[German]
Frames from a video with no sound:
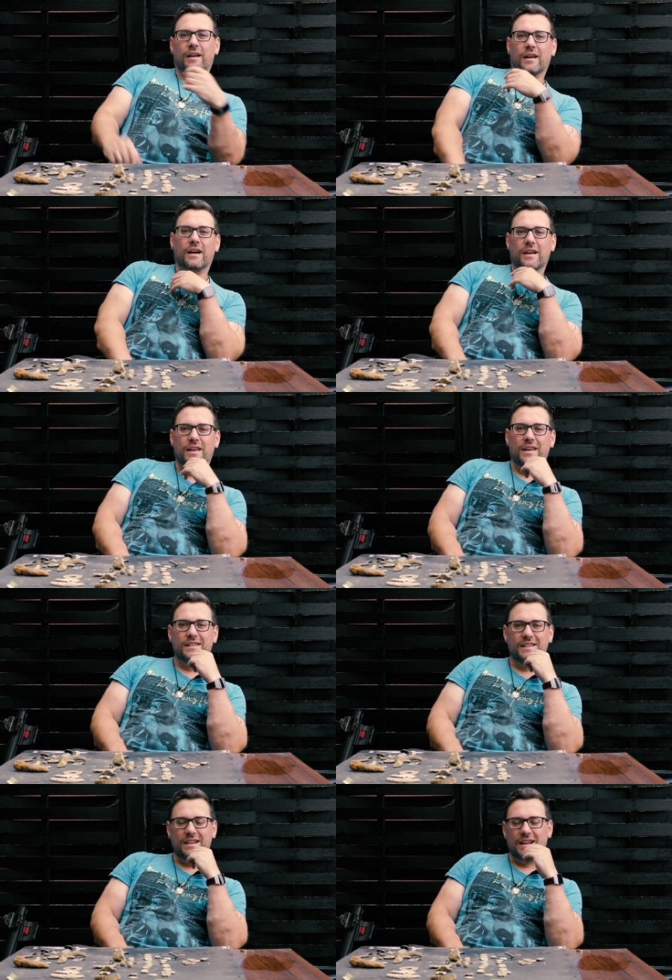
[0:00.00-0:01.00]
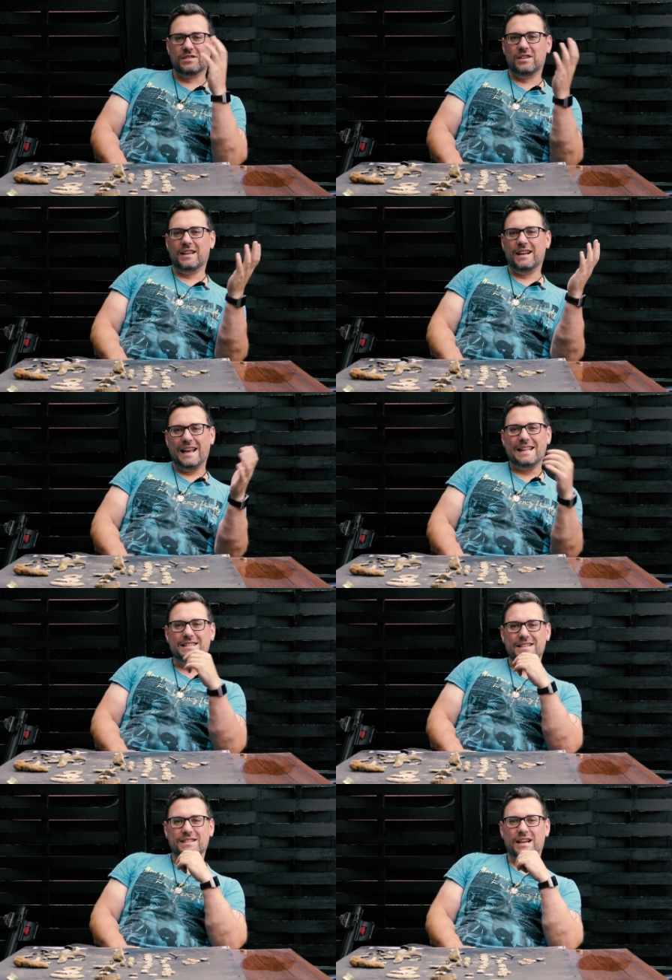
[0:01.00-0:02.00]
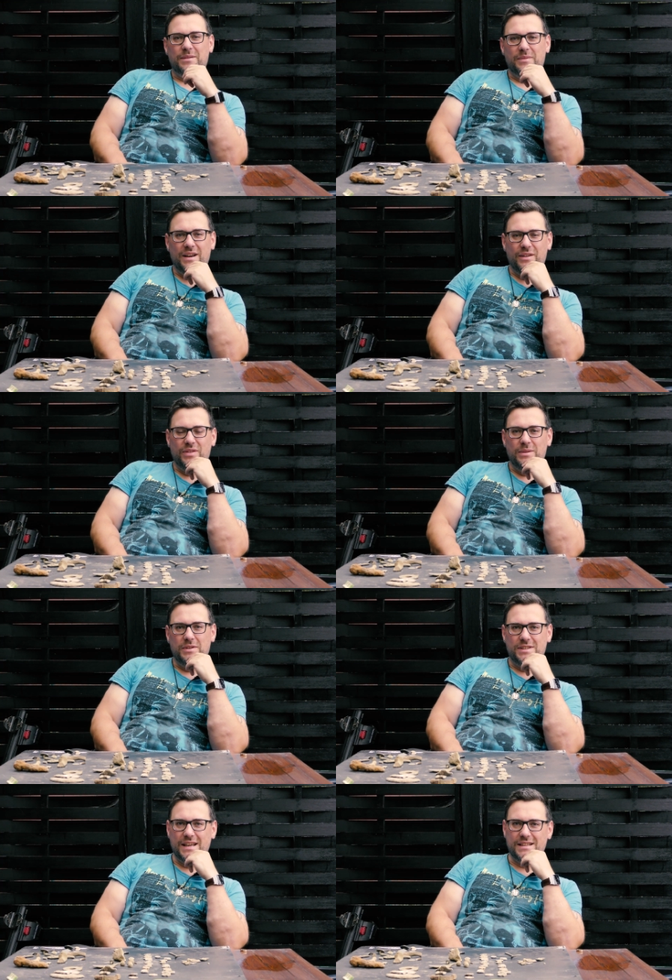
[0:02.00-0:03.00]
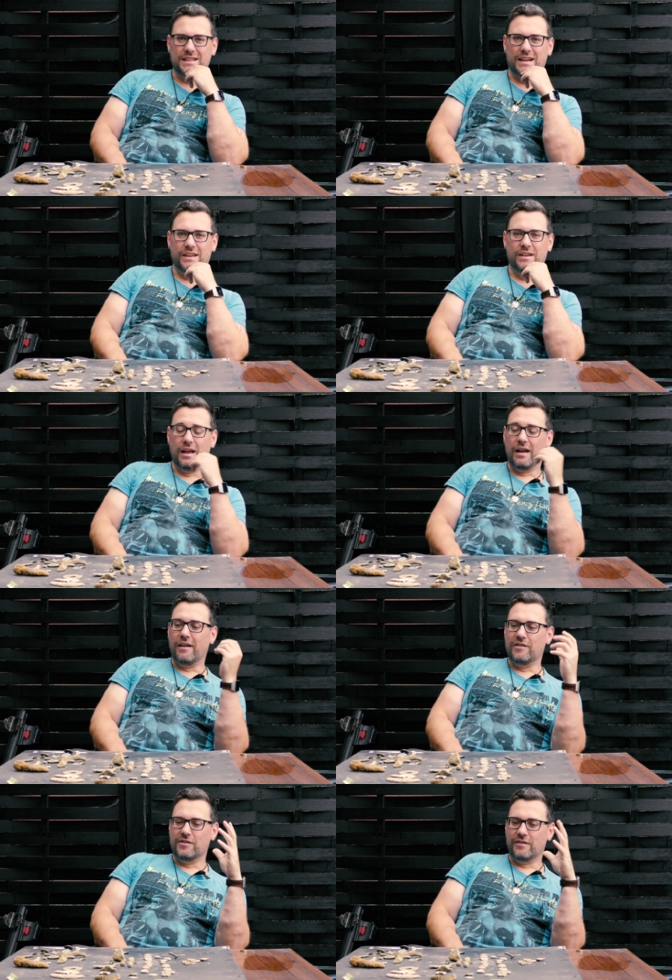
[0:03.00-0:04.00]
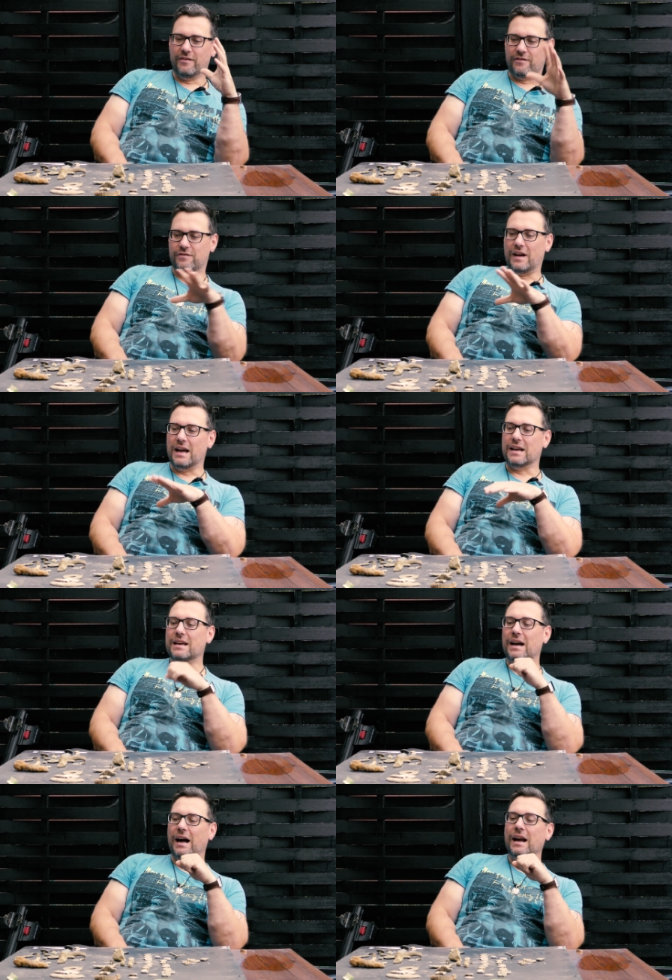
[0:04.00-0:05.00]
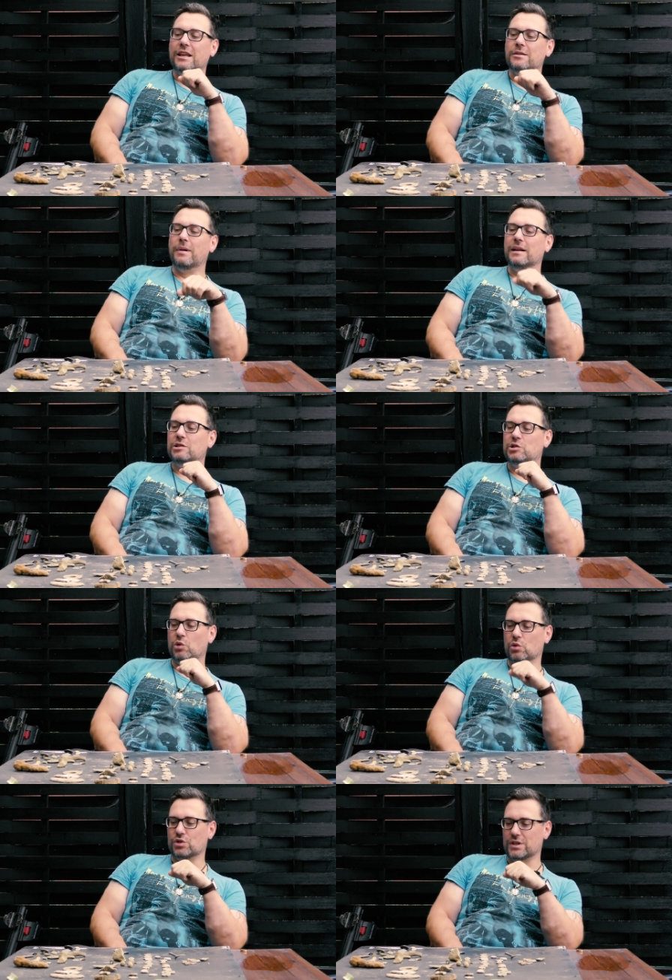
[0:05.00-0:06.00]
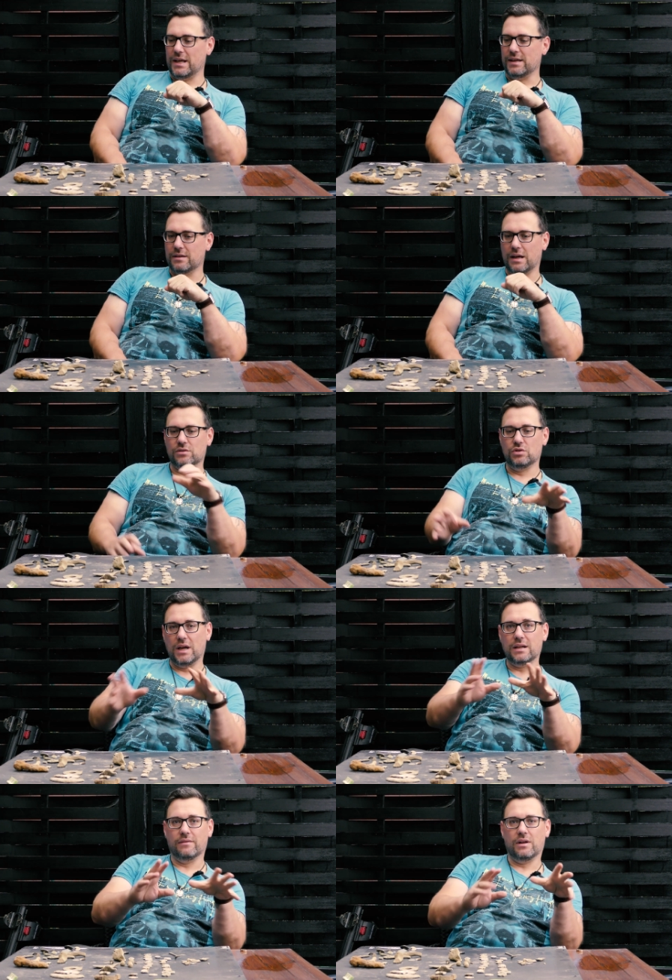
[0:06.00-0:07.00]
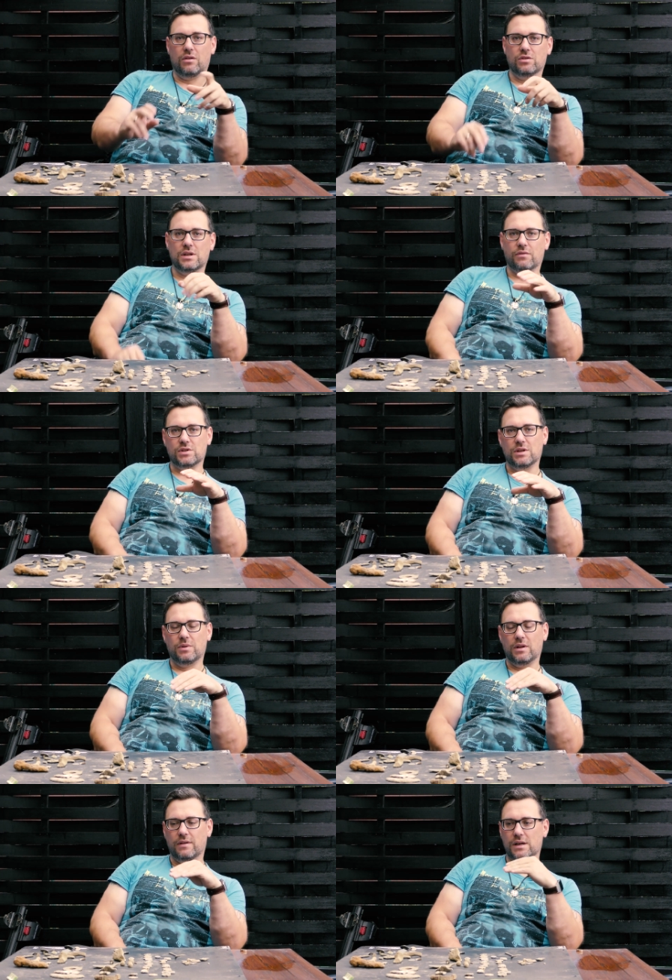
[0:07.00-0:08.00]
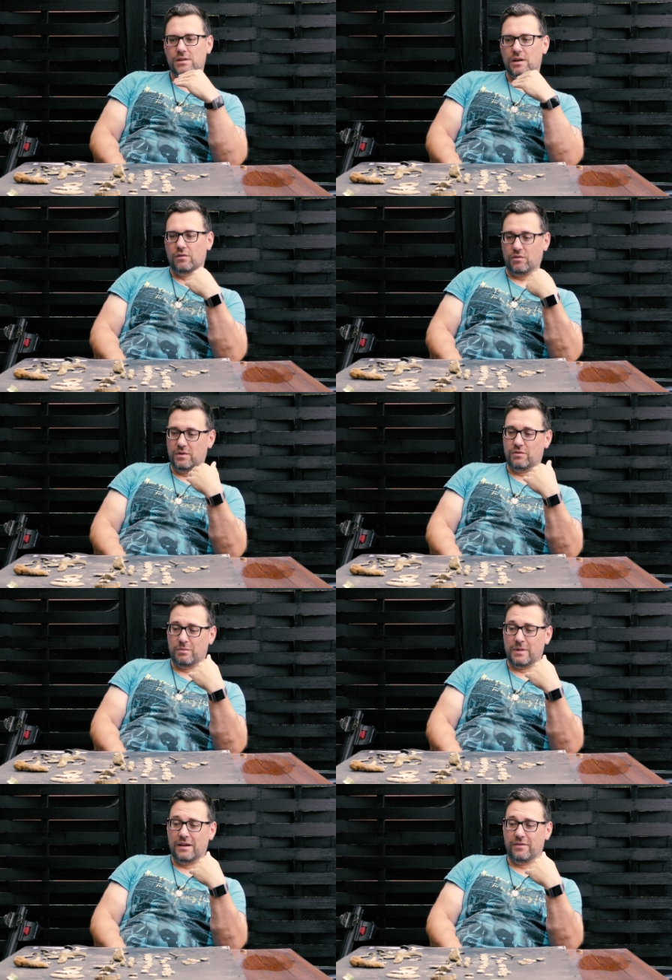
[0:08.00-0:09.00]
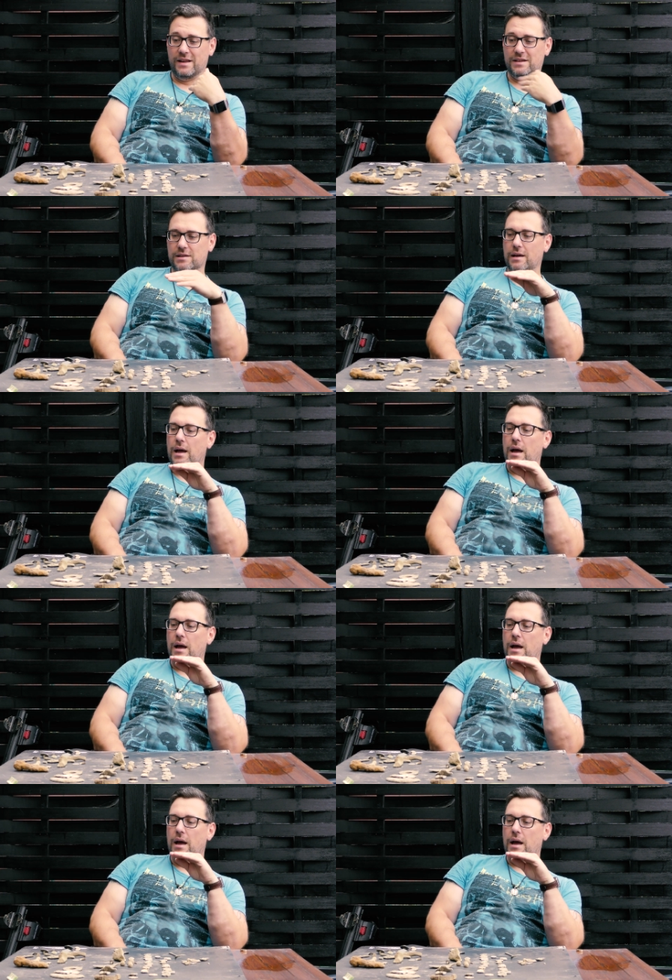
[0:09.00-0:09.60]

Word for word: Ja, ihr seht also, der letzte Tag meiner Phoebe-Testreihe war gar nicht mal so schlecht. Also die anderen waren auch nicht schlecht, versteht mich nicht falsch. Zumindest für meine Verhältnisse.